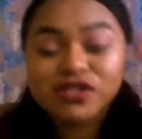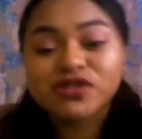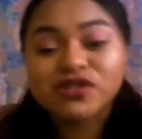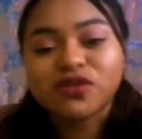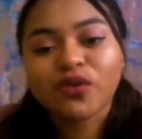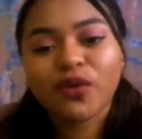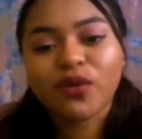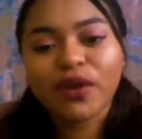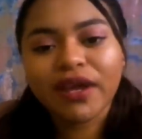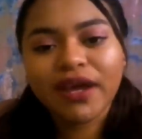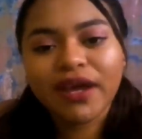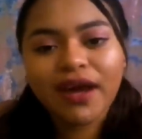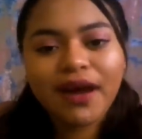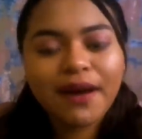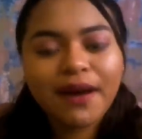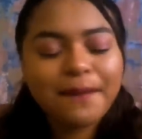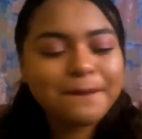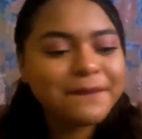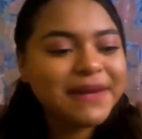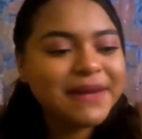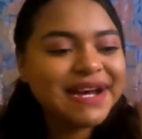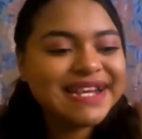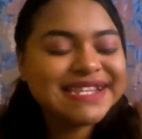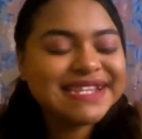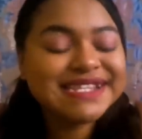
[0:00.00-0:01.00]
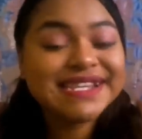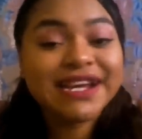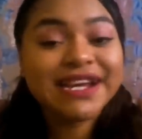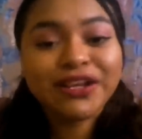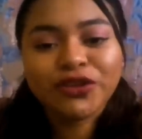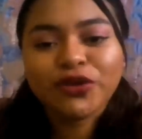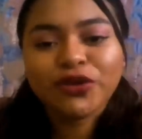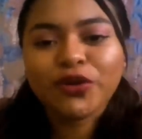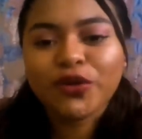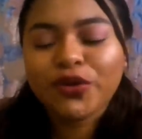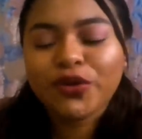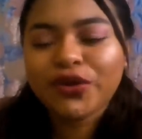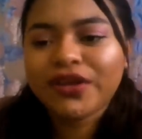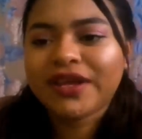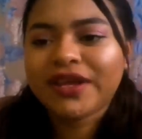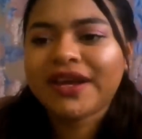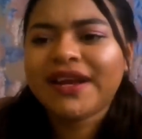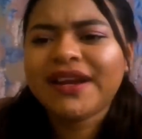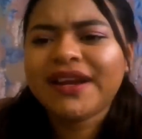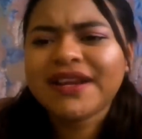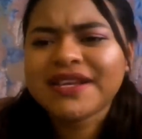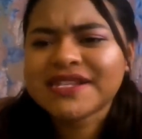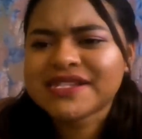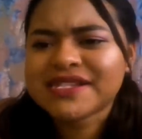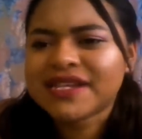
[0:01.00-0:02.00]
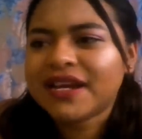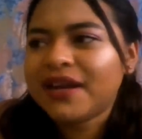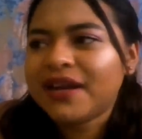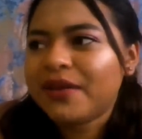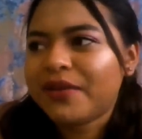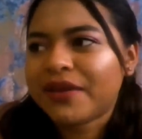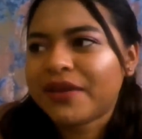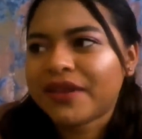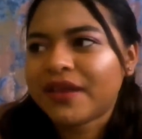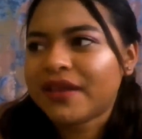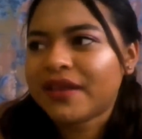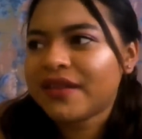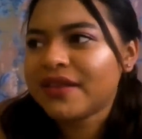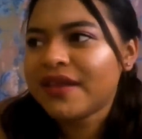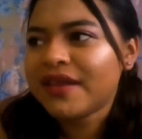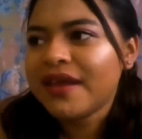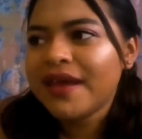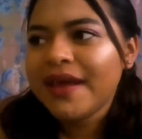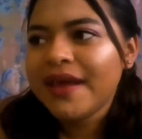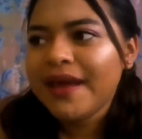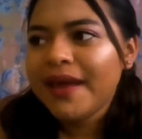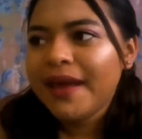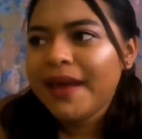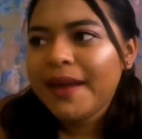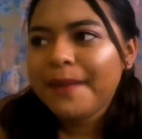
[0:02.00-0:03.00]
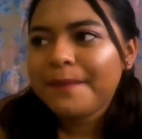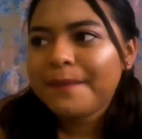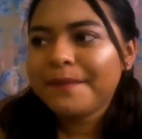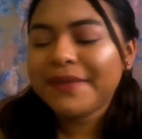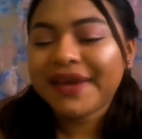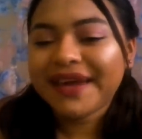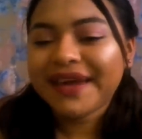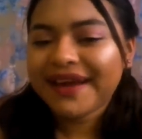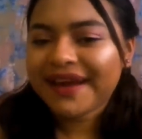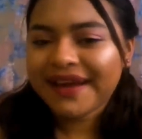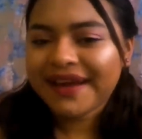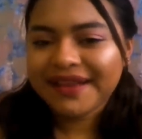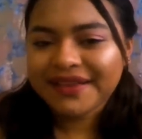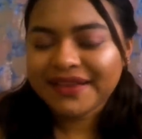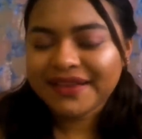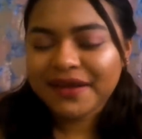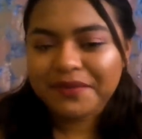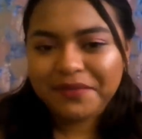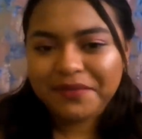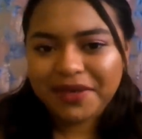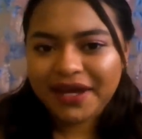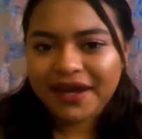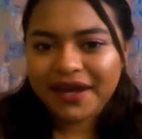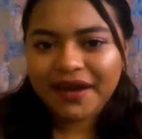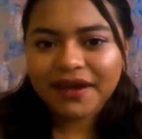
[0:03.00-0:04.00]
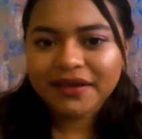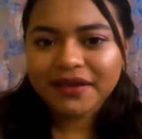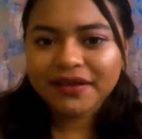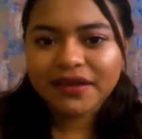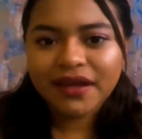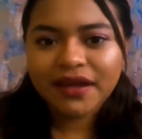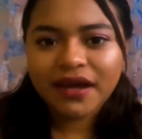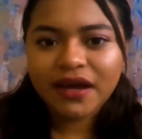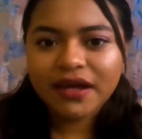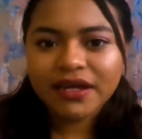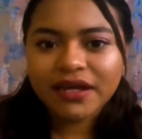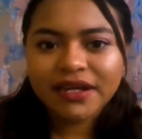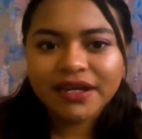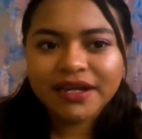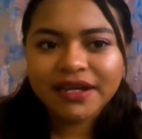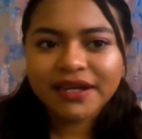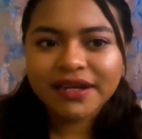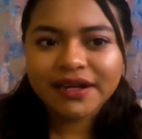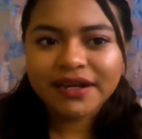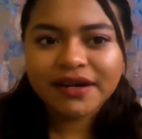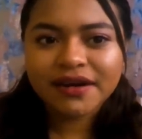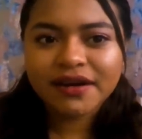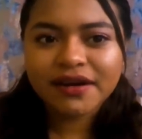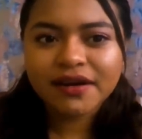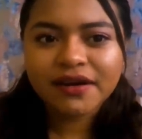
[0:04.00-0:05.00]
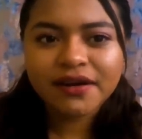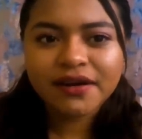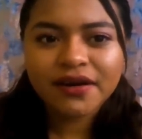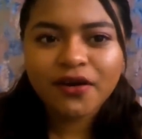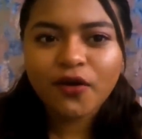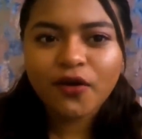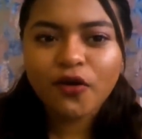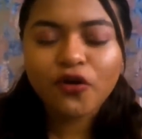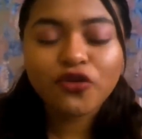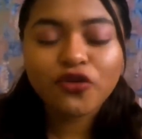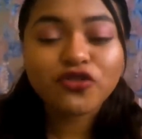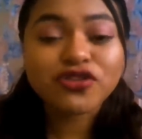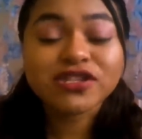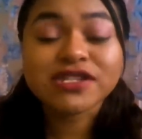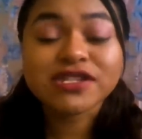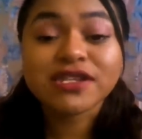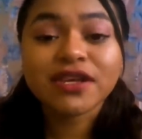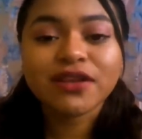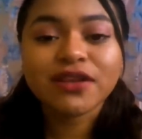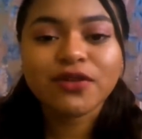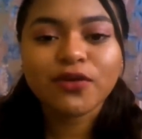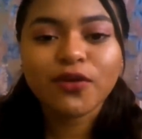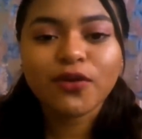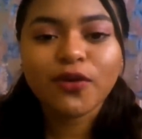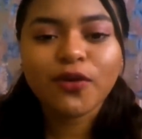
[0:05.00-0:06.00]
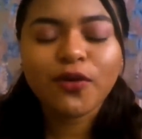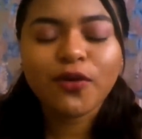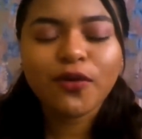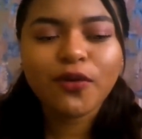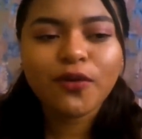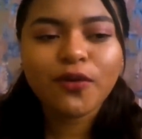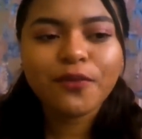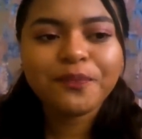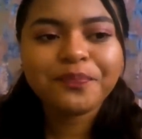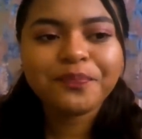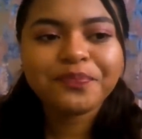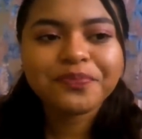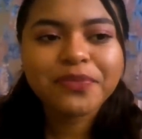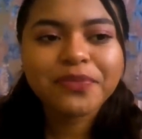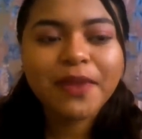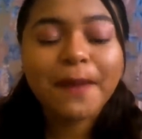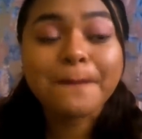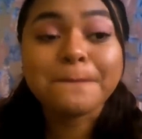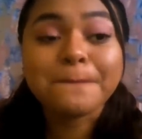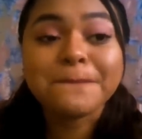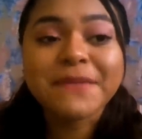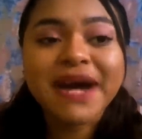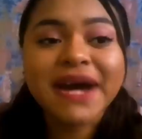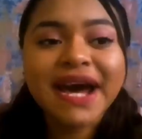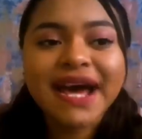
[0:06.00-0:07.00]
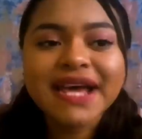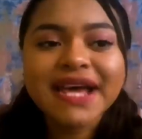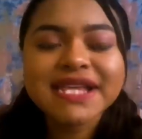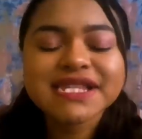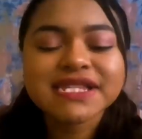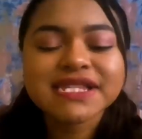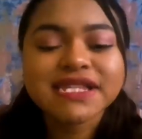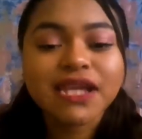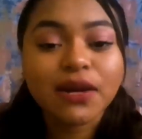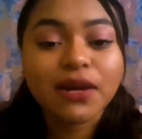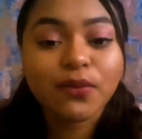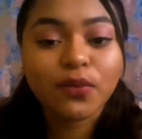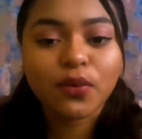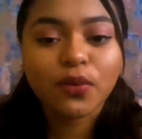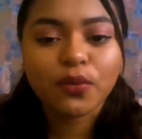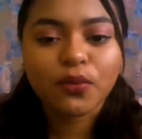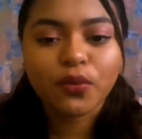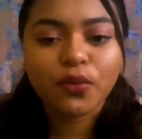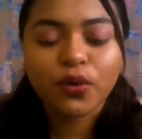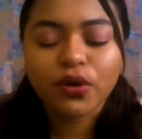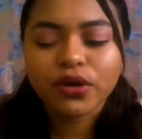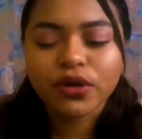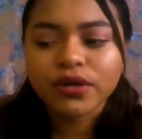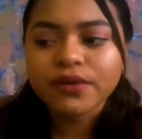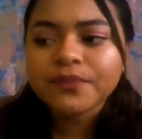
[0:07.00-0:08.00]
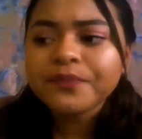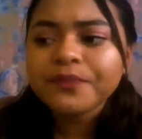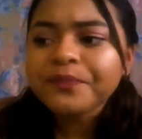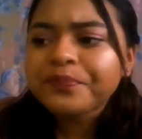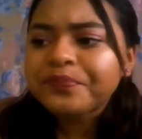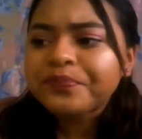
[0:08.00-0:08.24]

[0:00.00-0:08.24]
su historia, más a todo de Y es que la verdad me encanta, me encanta ir conociendo más del bombón.